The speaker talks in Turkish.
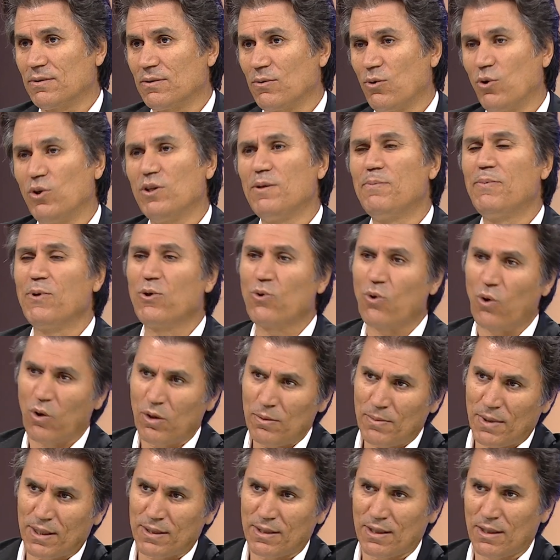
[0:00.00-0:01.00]
olimpik
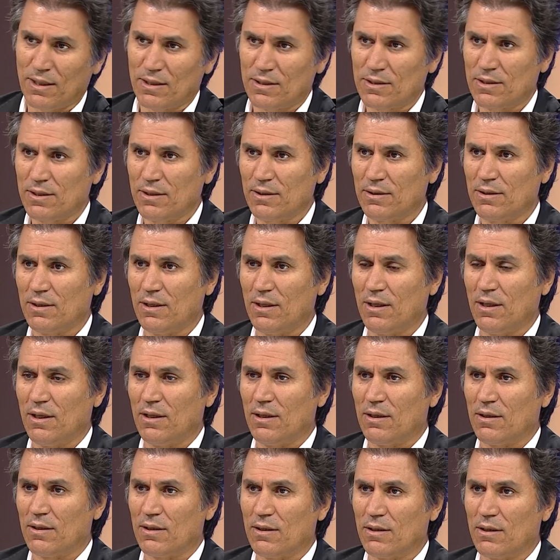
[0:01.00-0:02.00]
olmadığı için
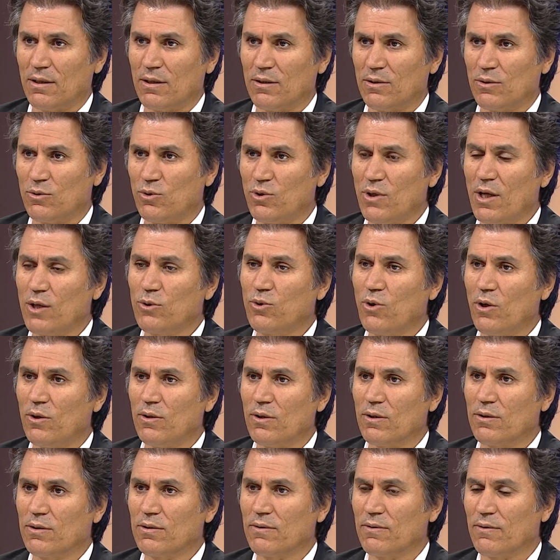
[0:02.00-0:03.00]
e, Dünya
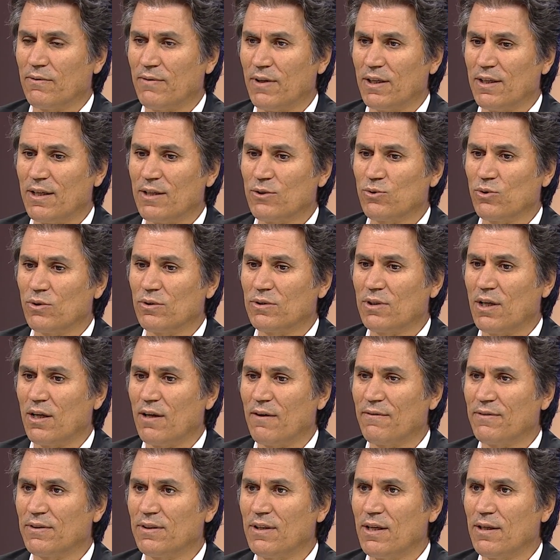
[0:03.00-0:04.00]
Körlük Federasyonu
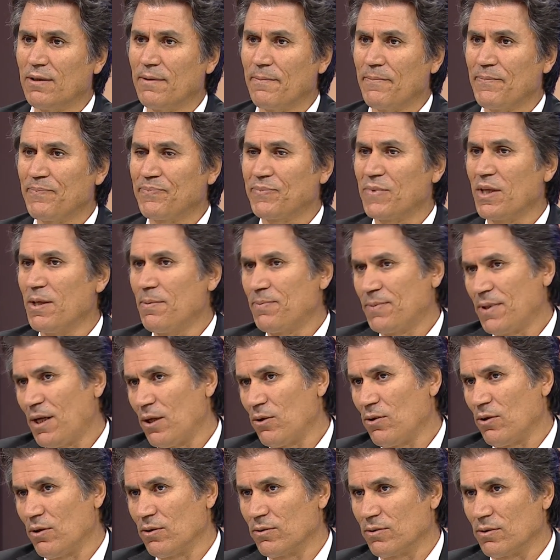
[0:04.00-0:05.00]
tarafından
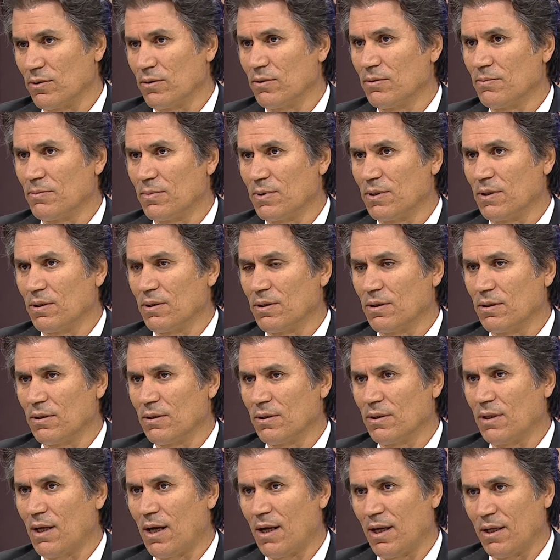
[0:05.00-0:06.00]
iptal oldu.
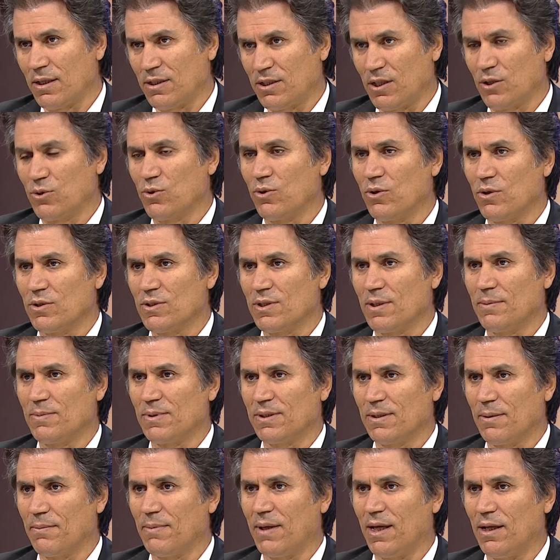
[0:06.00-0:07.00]
Daha iki gün önce
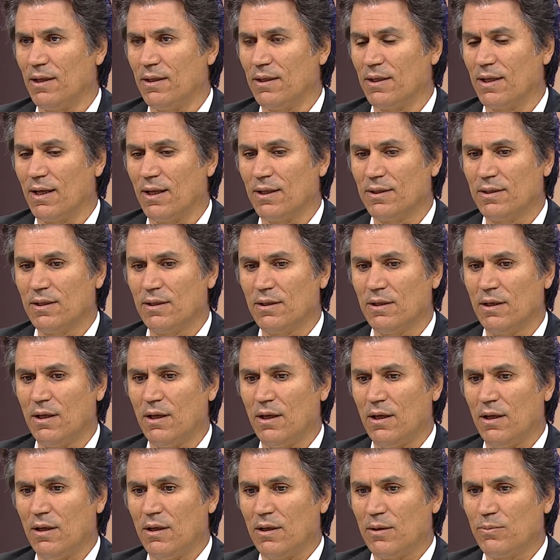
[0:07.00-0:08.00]
bize maili geldi.
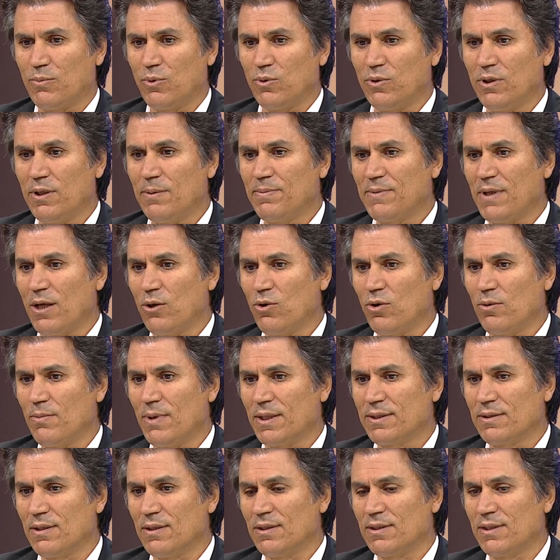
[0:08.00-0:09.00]
Bunun iptal
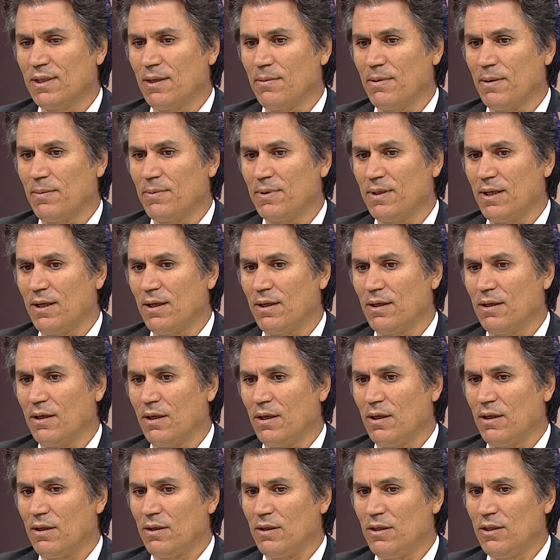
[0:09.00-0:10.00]
olmasının sebebi de
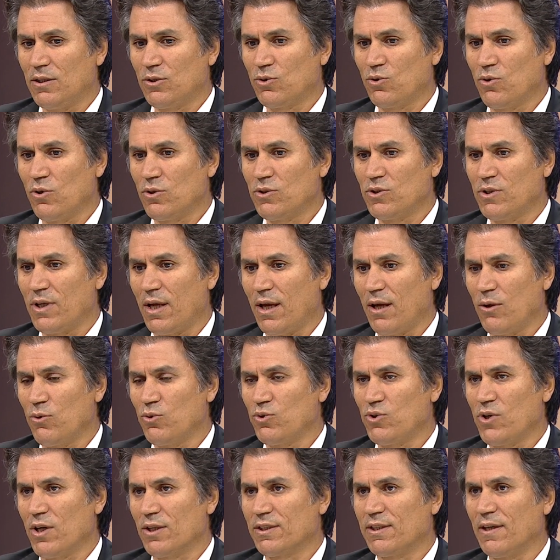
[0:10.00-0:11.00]
İskoçya'ya
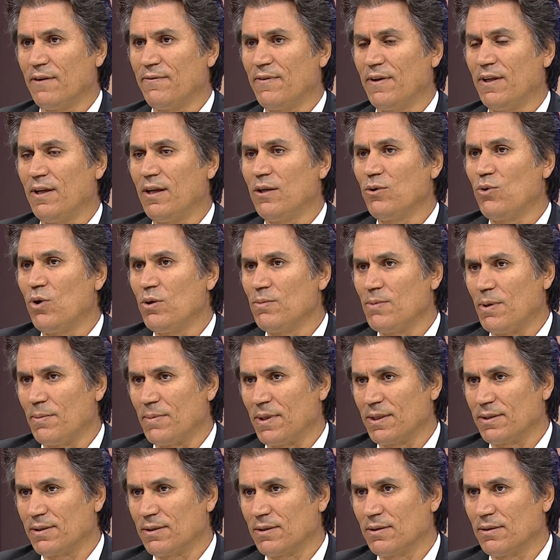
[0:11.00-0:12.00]
uçak seferlerinin
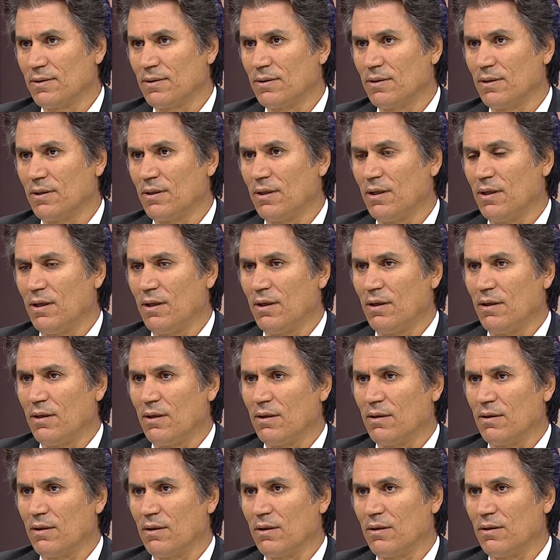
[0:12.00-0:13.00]
olmaması.
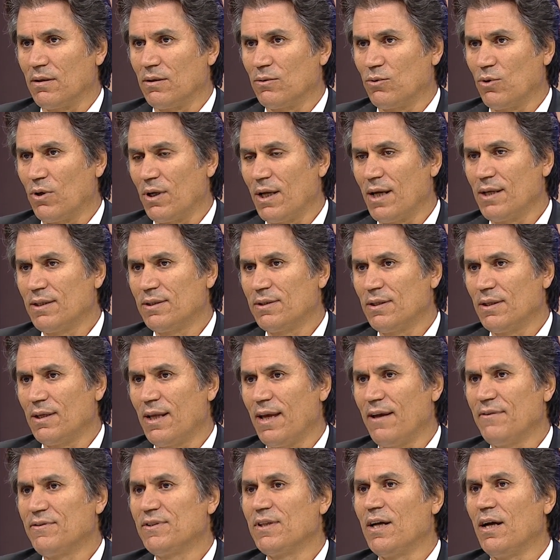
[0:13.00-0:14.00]
E, dolayısıyla
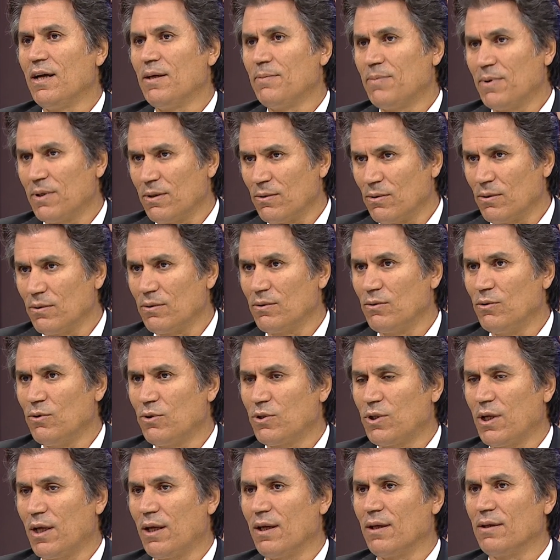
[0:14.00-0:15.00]
ev sahibi
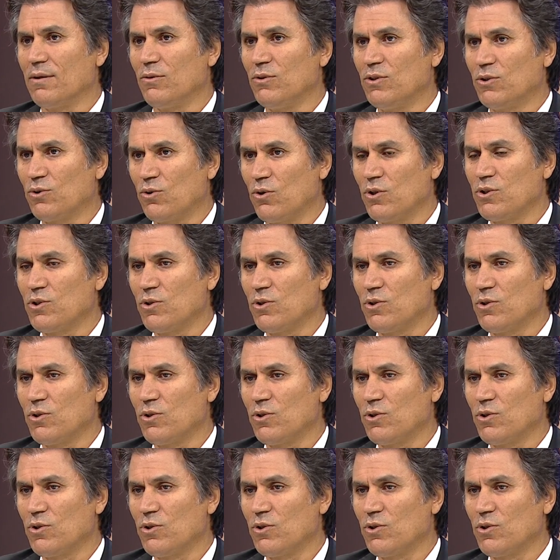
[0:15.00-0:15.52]
ülke İskoçya